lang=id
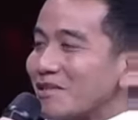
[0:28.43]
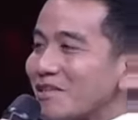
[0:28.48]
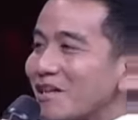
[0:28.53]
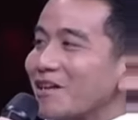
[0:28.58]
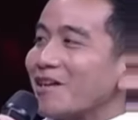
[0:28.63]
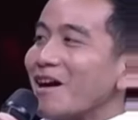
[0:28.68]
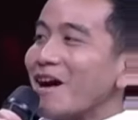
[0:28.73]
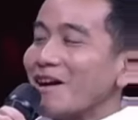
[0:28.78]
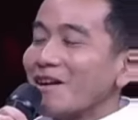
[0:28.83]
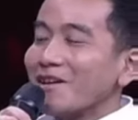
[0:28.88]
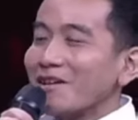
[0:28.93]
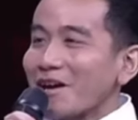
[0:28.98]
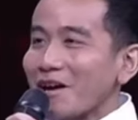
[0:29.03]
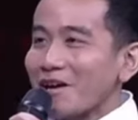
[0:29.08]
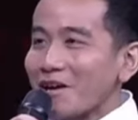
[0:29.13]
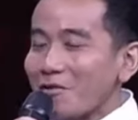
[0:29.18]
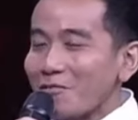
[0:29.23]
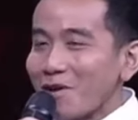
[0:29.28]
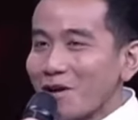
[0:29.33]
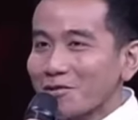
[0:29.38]
tegang
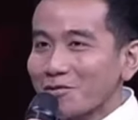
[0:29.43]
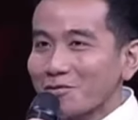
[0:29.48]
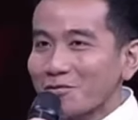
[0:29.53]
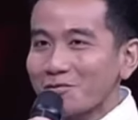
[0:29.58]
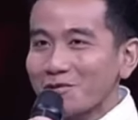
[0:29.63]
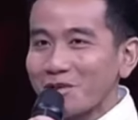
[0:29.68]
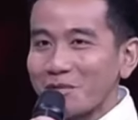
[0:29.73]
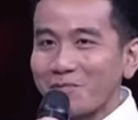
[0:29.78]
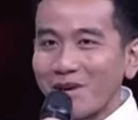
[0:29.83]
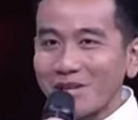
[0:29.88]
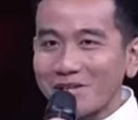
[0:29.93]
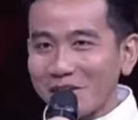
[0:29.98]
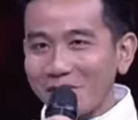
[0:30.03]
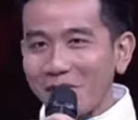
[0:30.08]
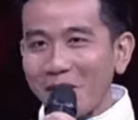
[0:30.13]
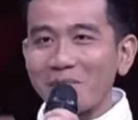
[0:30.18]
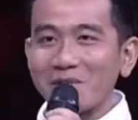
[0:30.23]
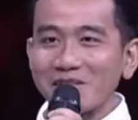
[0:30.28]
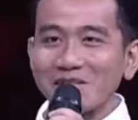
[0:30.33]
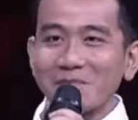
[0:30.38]
kayak waktu debat
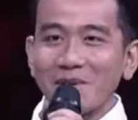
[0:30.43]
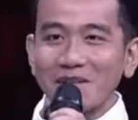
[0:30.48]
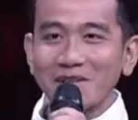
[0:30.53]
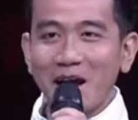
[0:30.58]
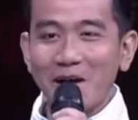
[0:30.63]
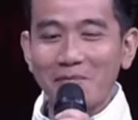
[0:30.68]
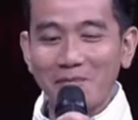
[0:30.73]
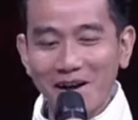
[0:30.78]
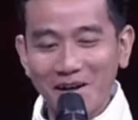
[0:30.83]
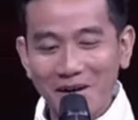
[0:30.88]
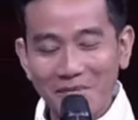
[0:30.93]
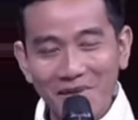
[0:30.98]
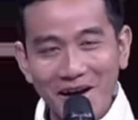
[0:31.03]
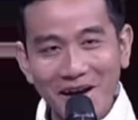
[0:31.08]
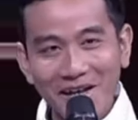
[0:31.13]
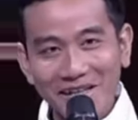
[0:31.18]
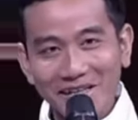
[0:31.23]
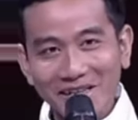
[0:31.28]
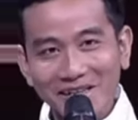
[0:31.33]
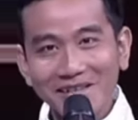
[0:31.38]
cawapres pertama
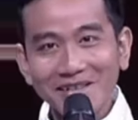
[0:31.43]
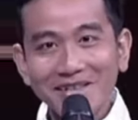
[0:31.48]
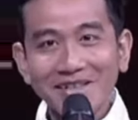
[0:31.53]
kemarin.